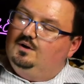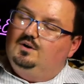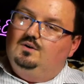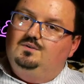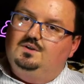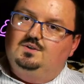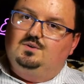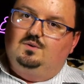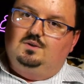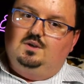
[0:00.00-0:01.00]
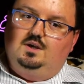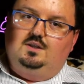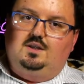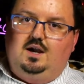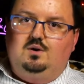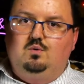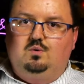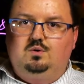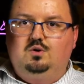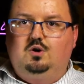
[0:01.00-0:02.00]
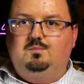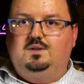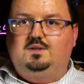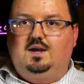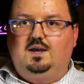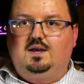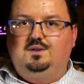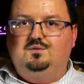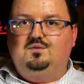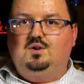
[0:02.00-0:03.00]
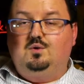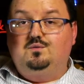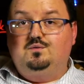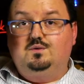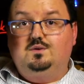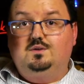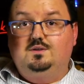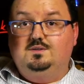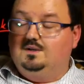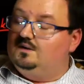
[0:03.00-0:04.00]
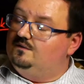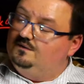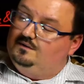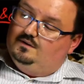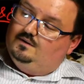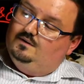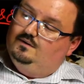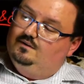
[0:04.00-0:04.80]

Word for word: und dann sollte er da gucken, ob er da eine Frau für Isaac findet.